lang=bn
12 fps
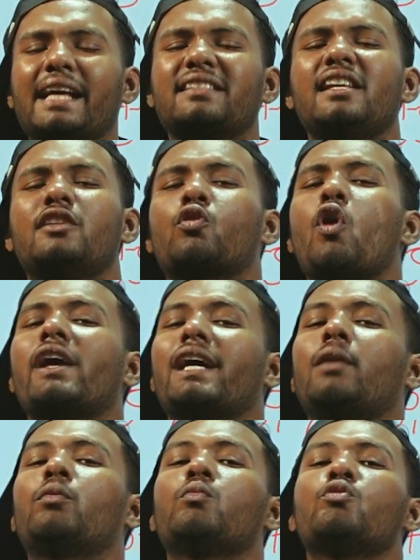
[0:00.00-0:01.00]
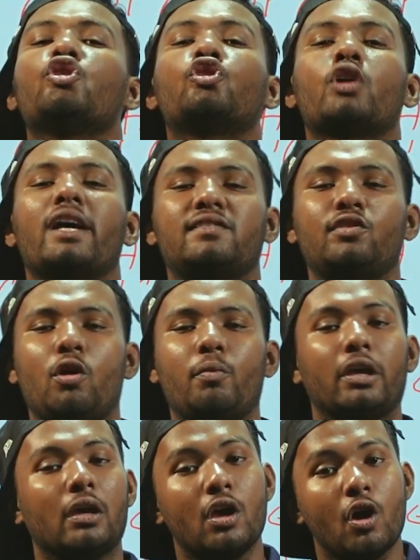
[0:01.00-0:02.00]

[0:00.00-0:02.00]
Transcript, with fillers: অ্যাসিড কয় কার্বন বিশিষ্ট অ্যাসিড হবে